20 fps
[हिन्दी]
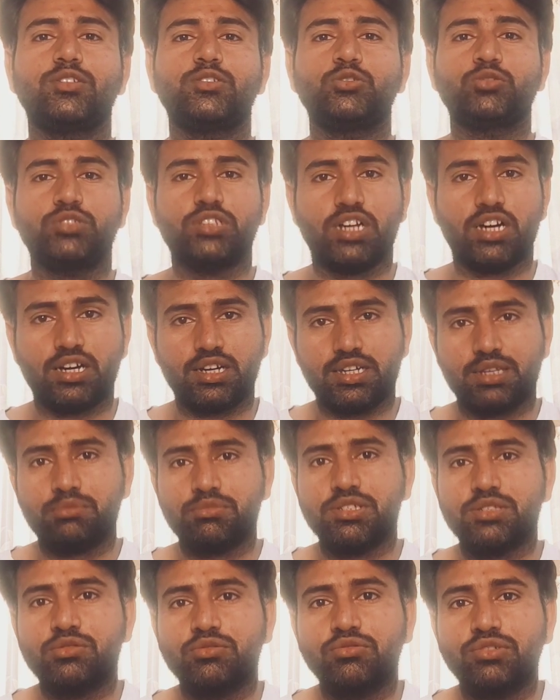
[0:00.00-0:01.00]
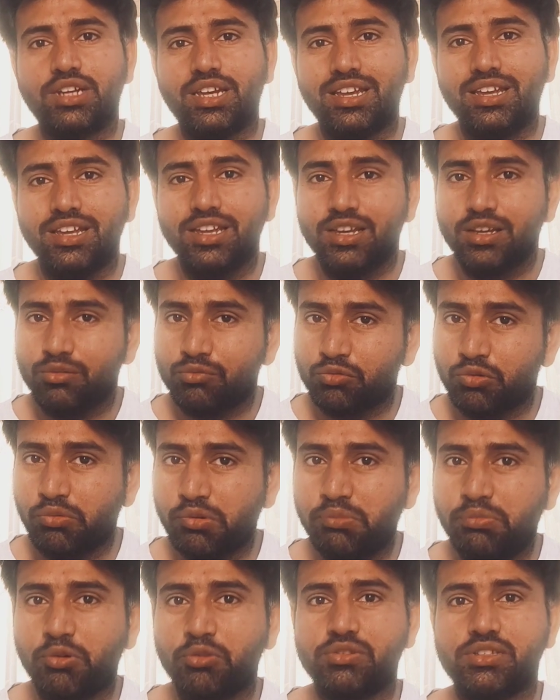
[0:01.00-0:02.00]
और जो यहाँ के मज़दूर हैं
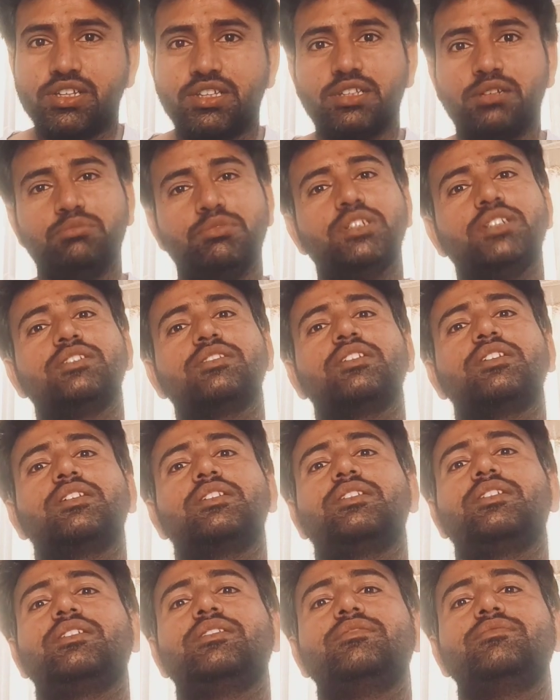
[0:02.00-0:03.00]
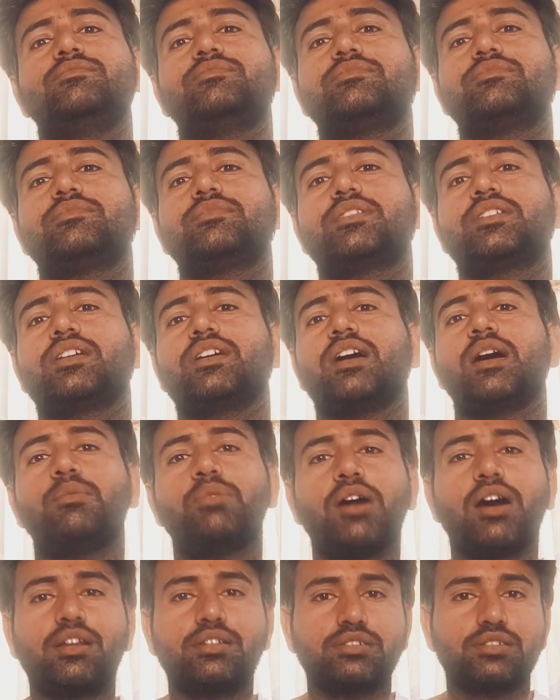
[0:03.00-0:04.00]
वो भी बहुत ज़्यादा मेहनत करते हैं
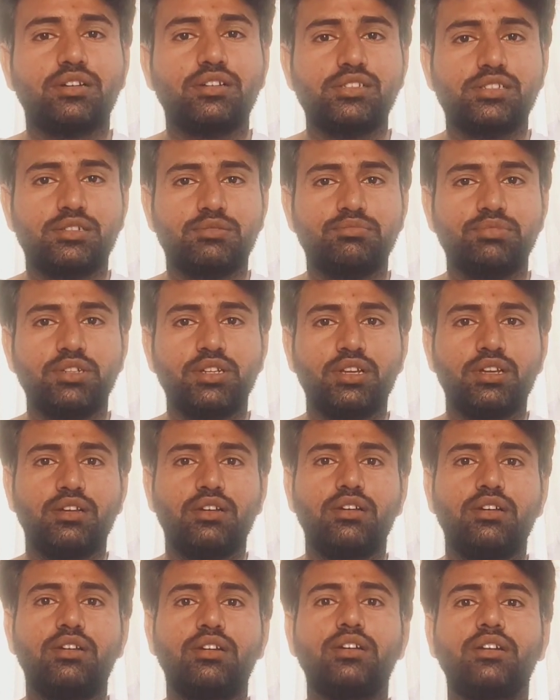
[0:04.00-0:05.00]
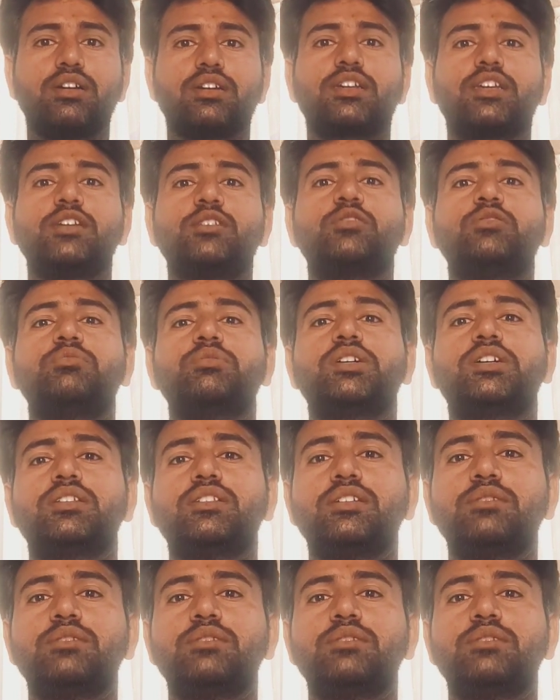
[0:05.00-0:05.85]
अब हर साल जब खेतों में